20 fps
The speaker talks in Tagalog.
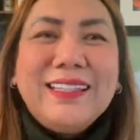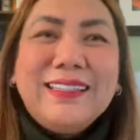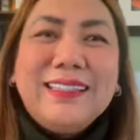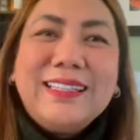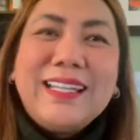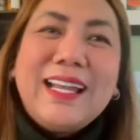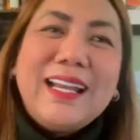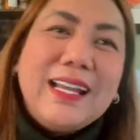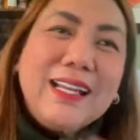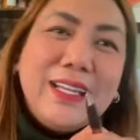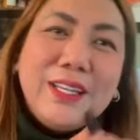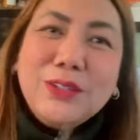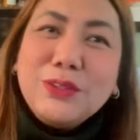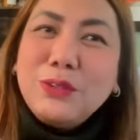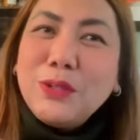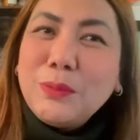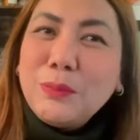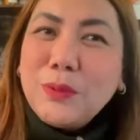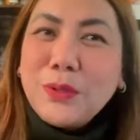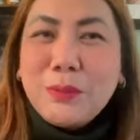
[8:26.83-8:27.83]
And
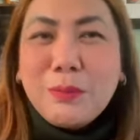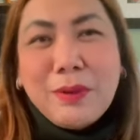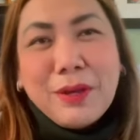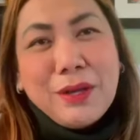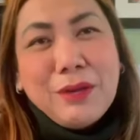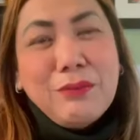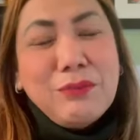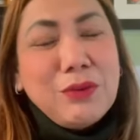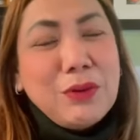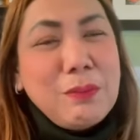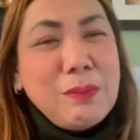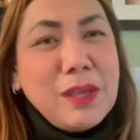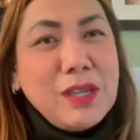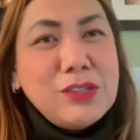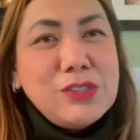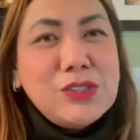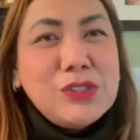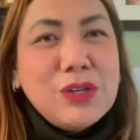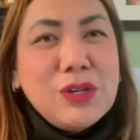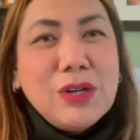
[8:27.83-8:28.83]
lalagay nyo lang po yung mga
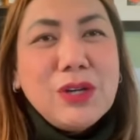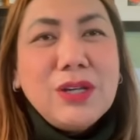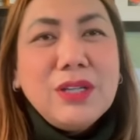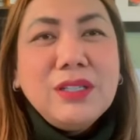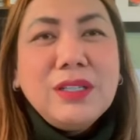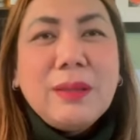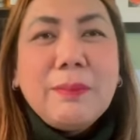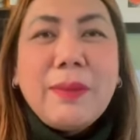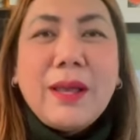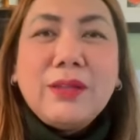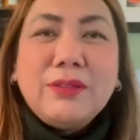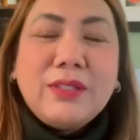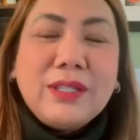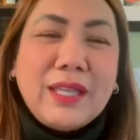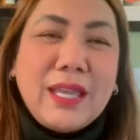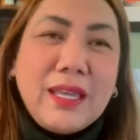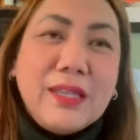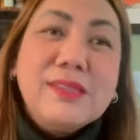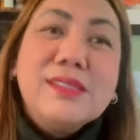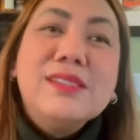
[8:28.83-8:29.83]
information about
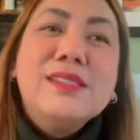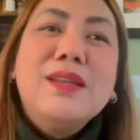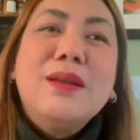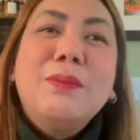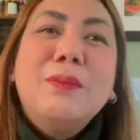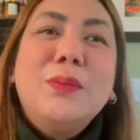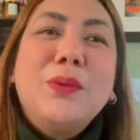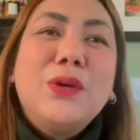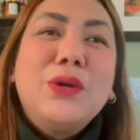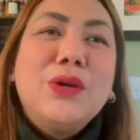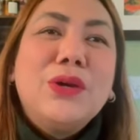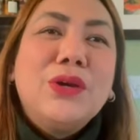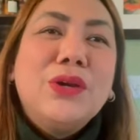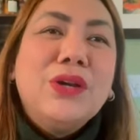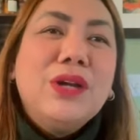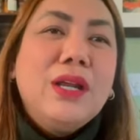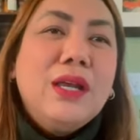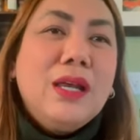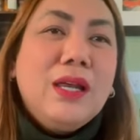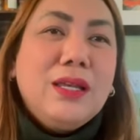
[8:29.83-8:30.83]
the case
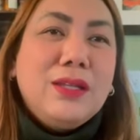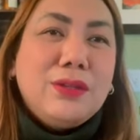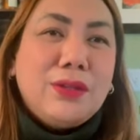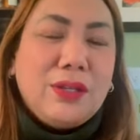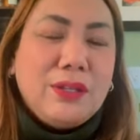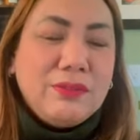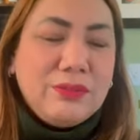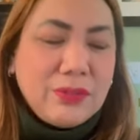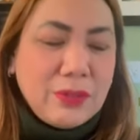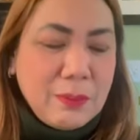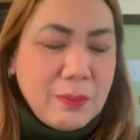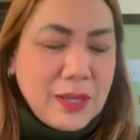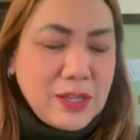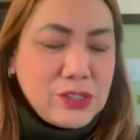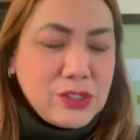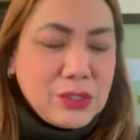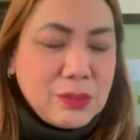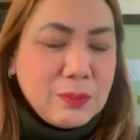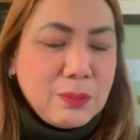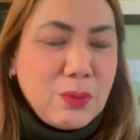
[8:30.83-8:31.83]
number,
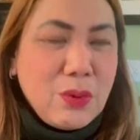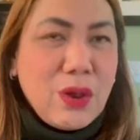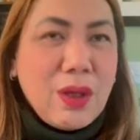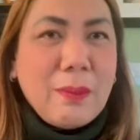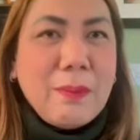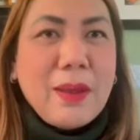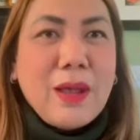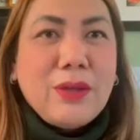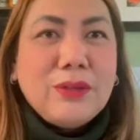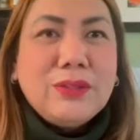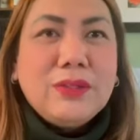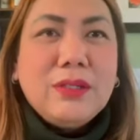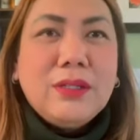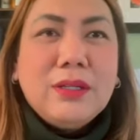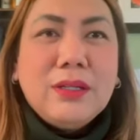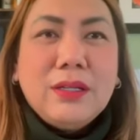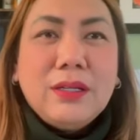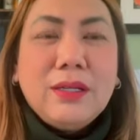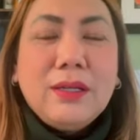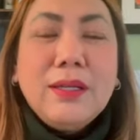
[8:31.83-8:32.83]
information po about
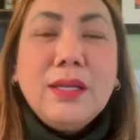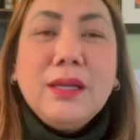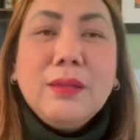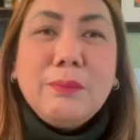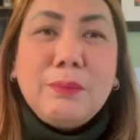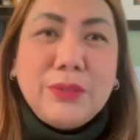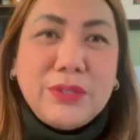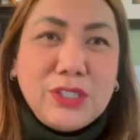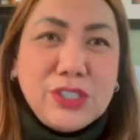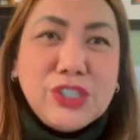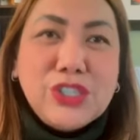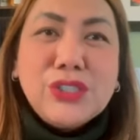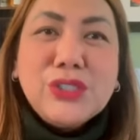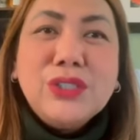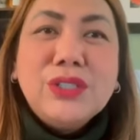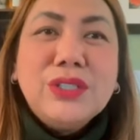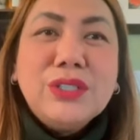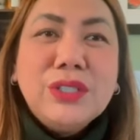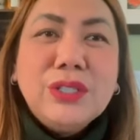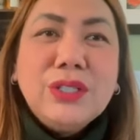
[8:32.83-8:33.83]
the
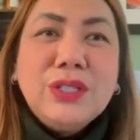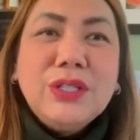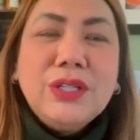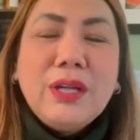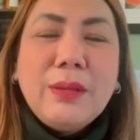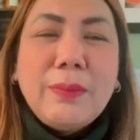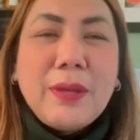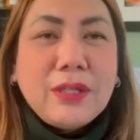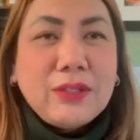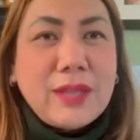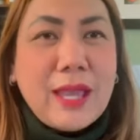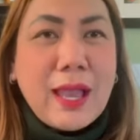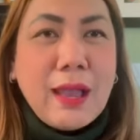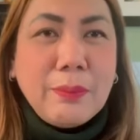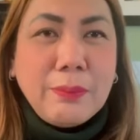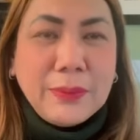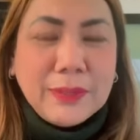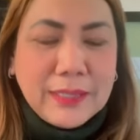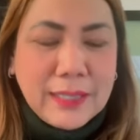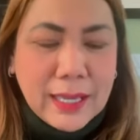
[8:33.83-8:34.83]
petitioner, about the
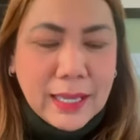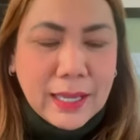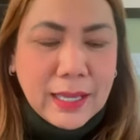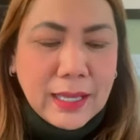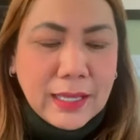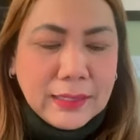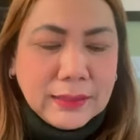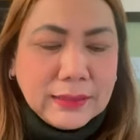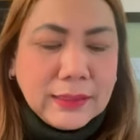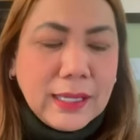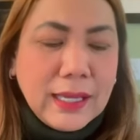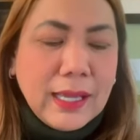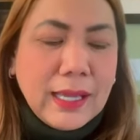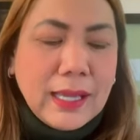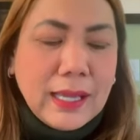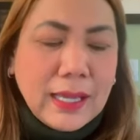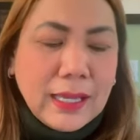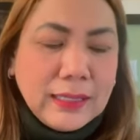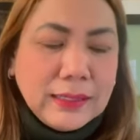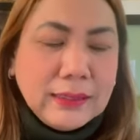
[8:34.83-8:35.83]
applicant,
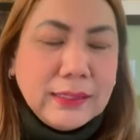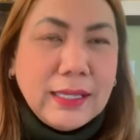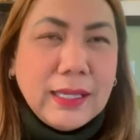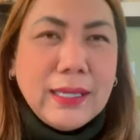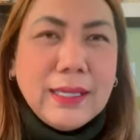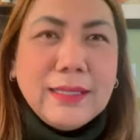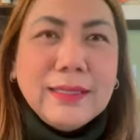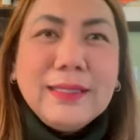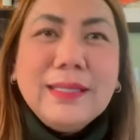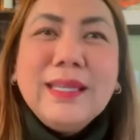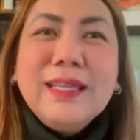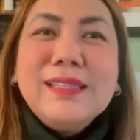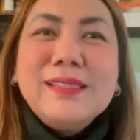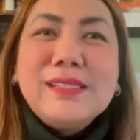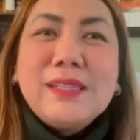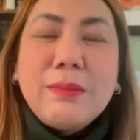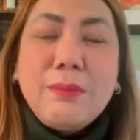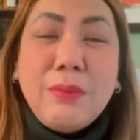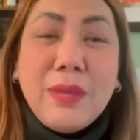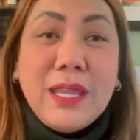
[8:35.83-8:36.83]
and then
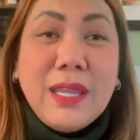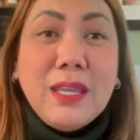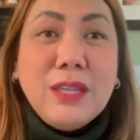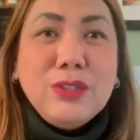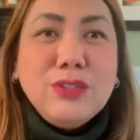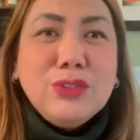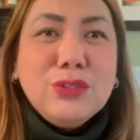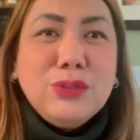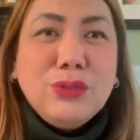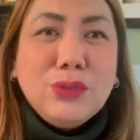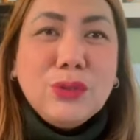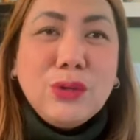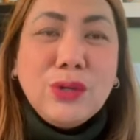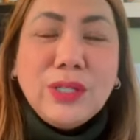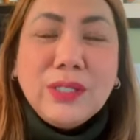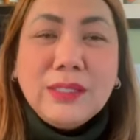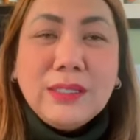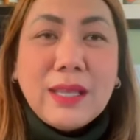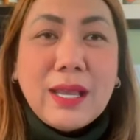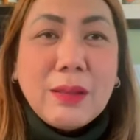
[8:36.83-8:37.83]
sabihin nyo
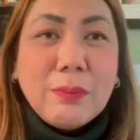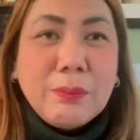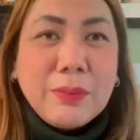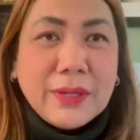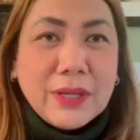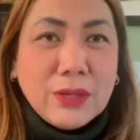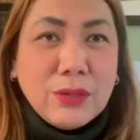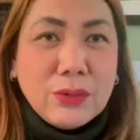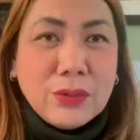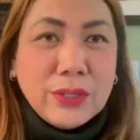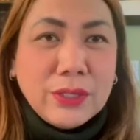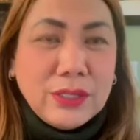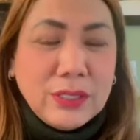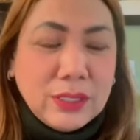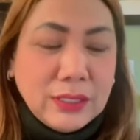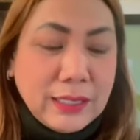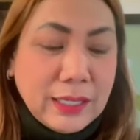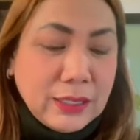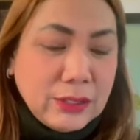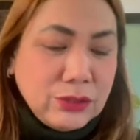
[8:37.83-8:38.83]
doon ang
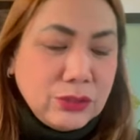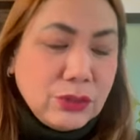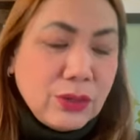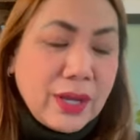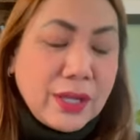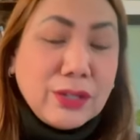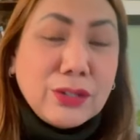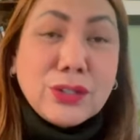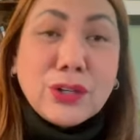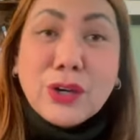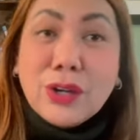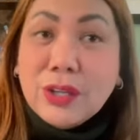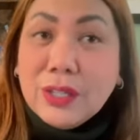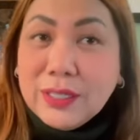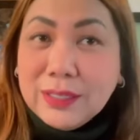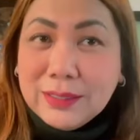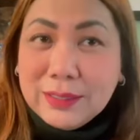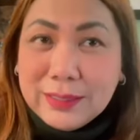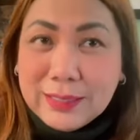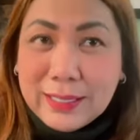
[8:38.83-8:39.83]
priority date nyo ay
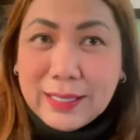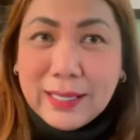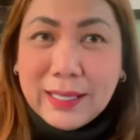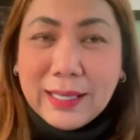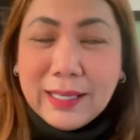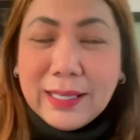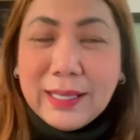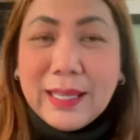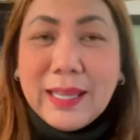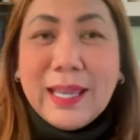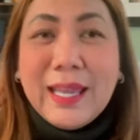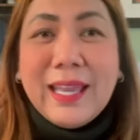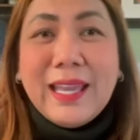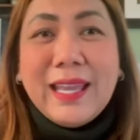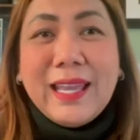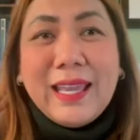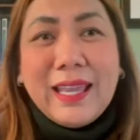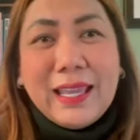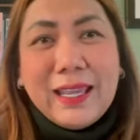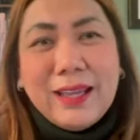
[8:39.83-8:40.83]
current na,
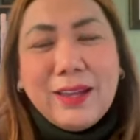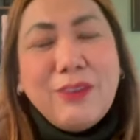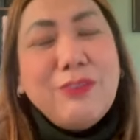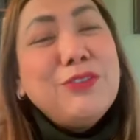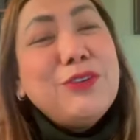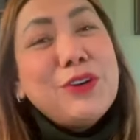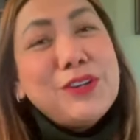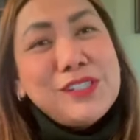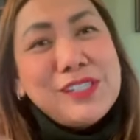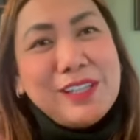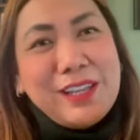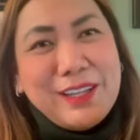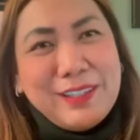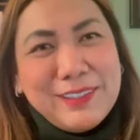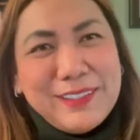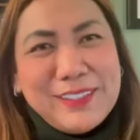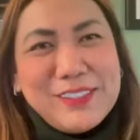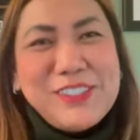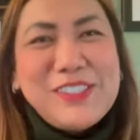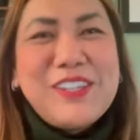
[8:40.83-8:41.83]
of course in
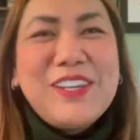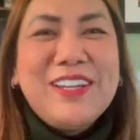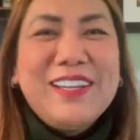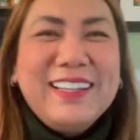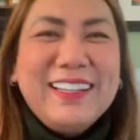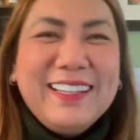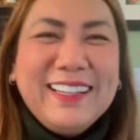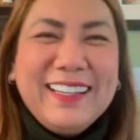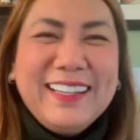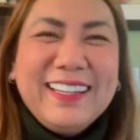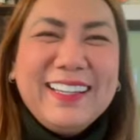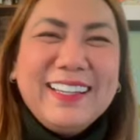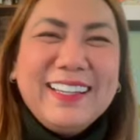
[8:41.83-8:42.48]
English.